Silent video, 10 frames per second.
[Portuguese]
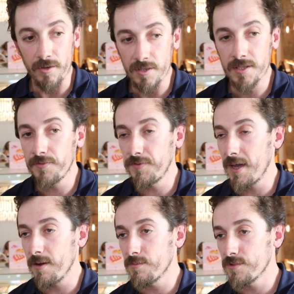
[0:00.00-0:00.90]
nós
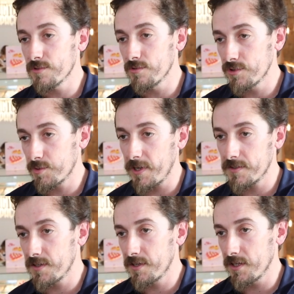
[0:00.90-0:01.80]
desafiamos os
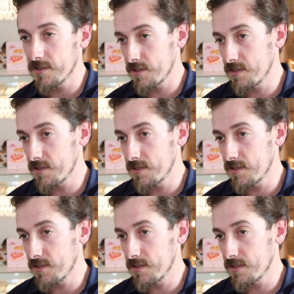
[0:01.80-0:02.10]
espaços aderentes a